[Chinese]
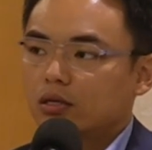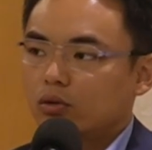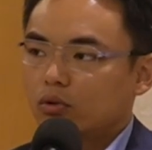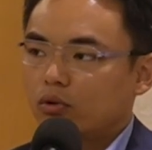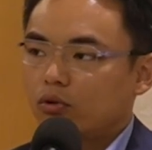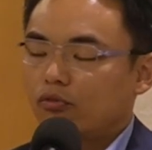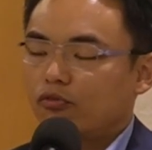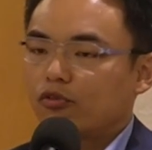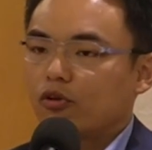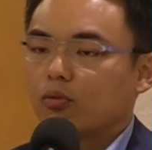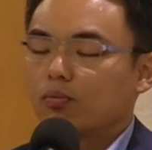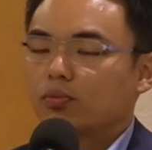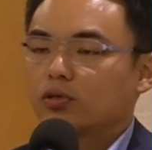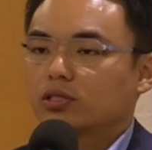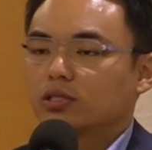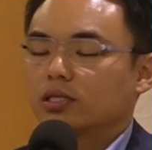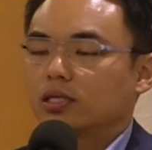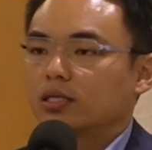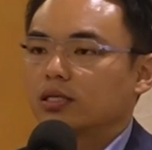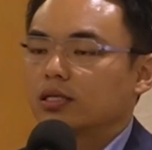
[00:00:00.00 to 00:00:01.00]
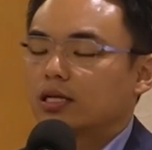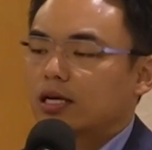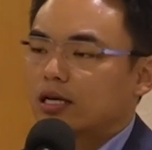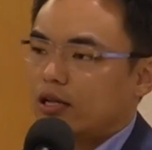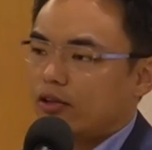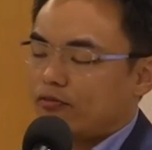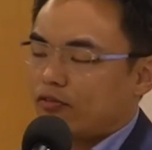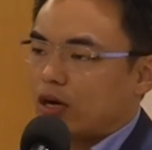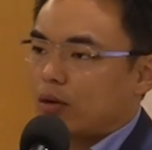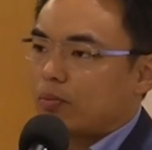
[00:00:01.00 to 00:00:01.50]
与否不行，那
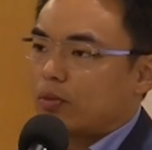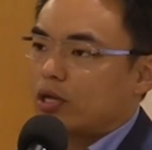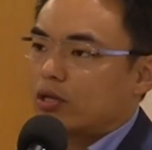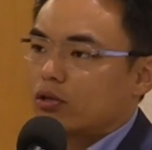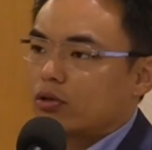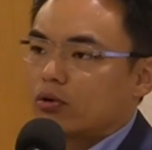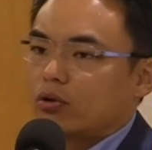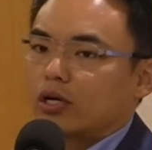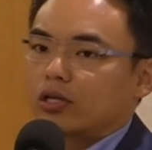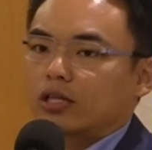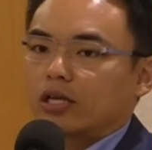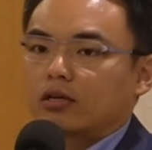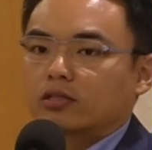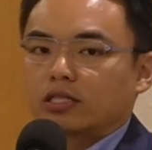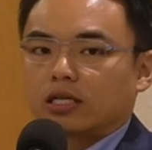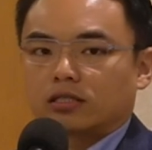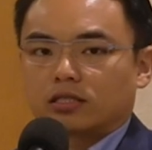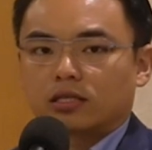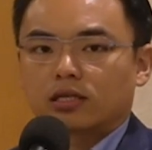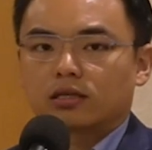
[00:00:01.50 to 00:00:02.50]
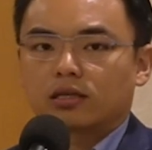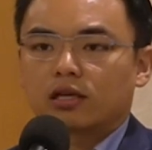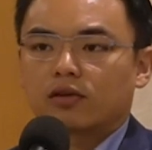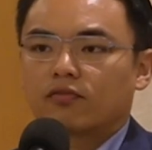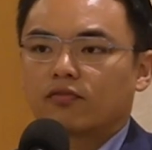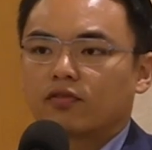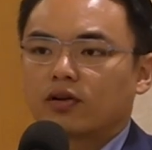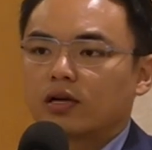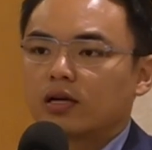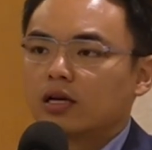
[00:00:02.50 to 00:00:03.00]
一方面又要调整这个
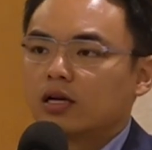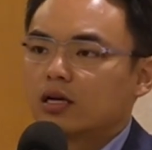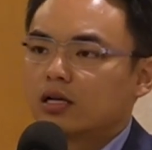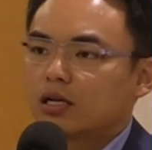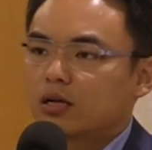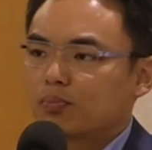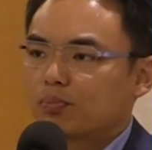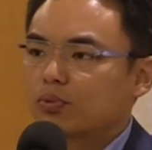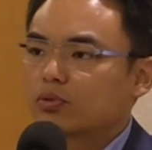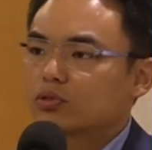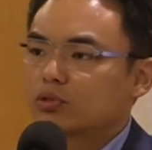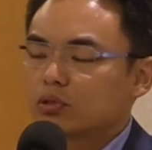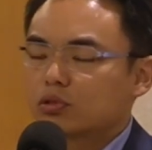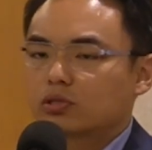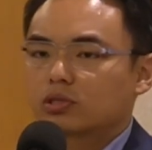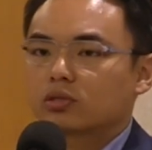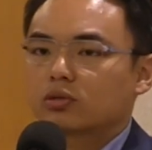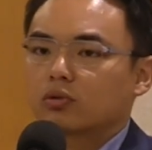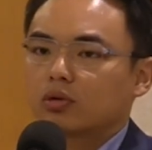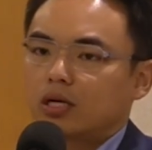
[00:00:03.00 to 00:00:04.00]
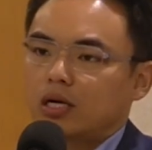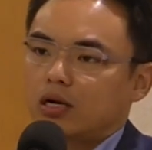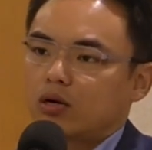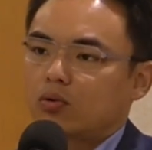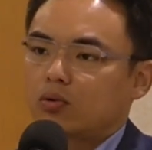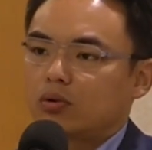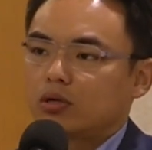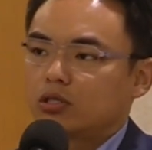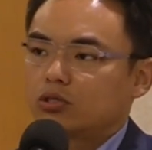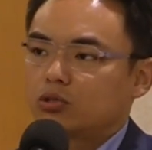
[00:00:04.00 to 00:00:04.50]
电费，那不就是会让
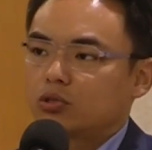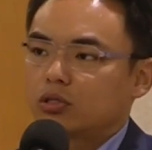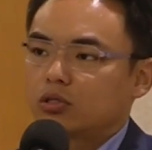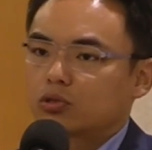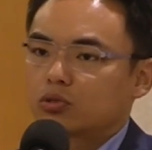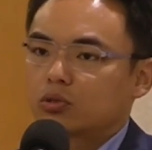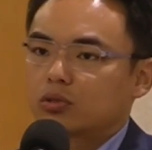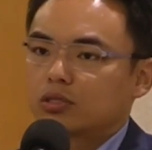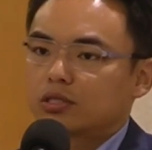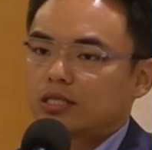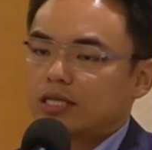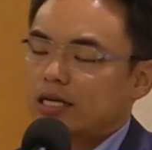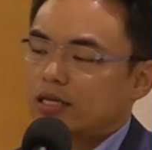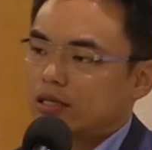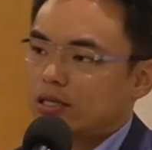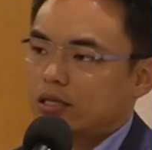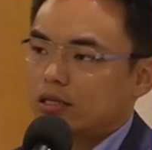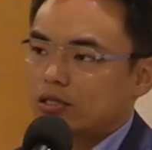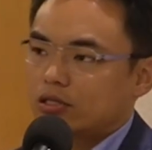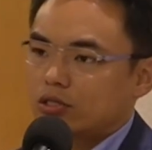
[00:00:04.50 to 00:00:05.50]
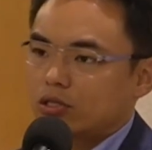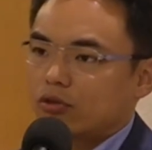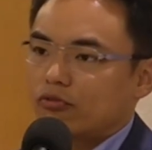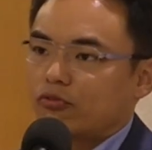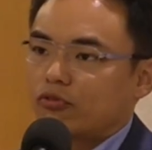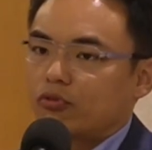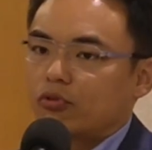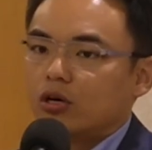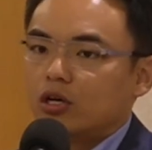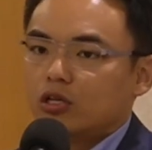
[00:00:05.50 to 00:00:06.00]
国人觉得说这样的一个政
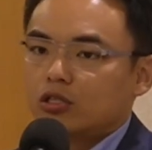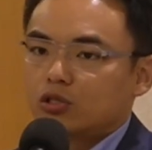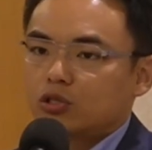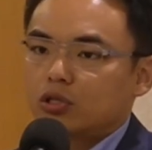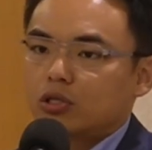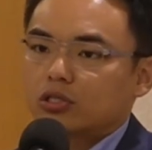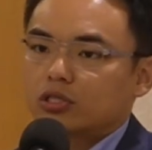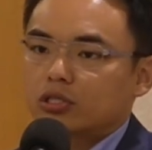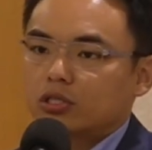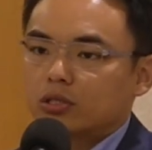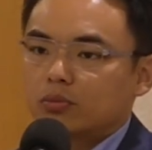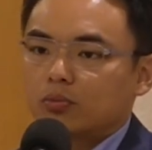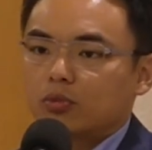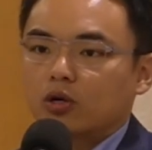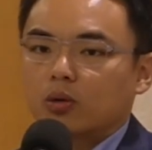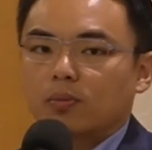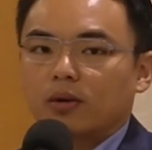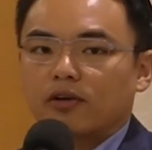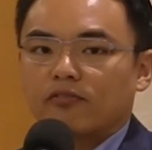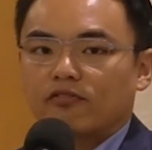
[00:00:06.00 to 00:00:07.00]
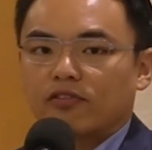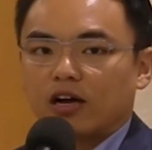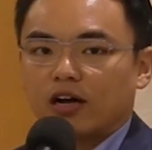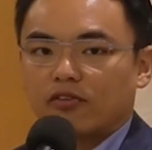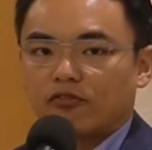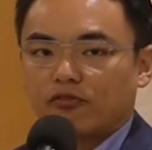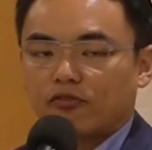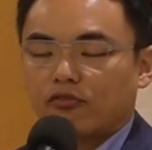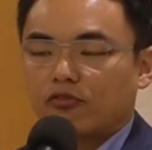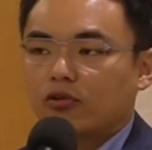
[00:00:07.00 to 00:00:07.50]
府确实没有办
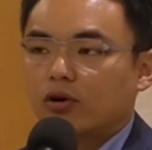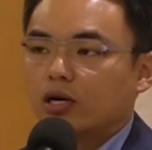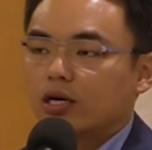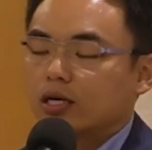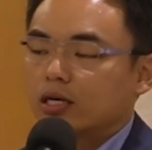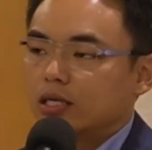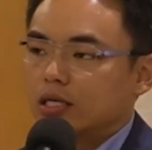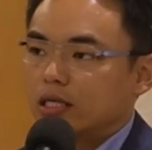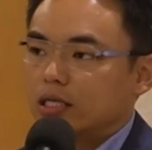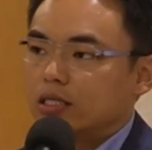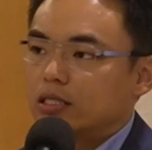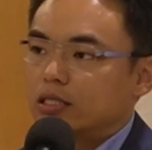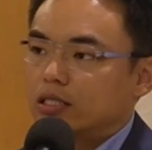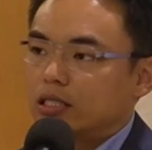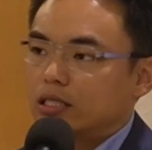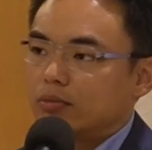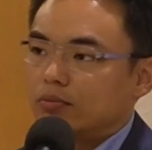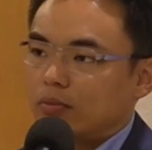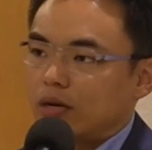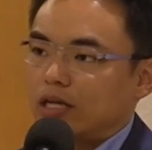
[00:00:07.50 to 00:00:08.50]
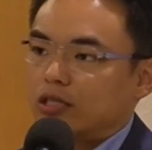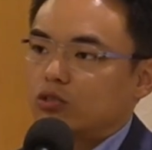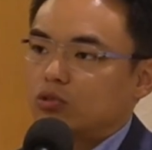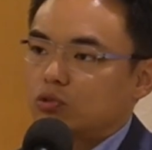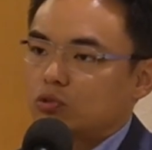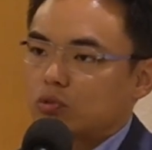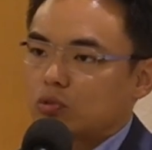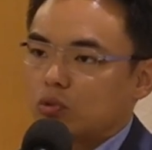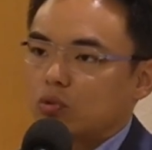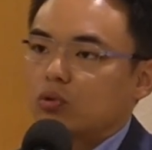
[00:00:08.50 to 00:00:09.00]
法符合以及满
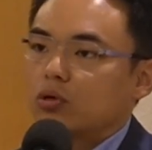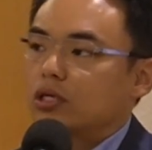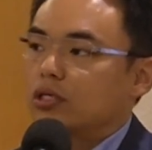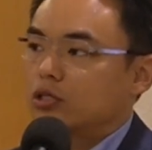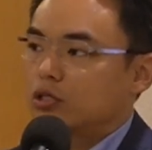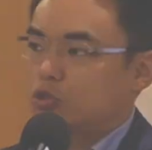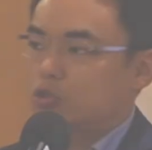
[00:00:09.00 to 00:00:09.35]
足国人的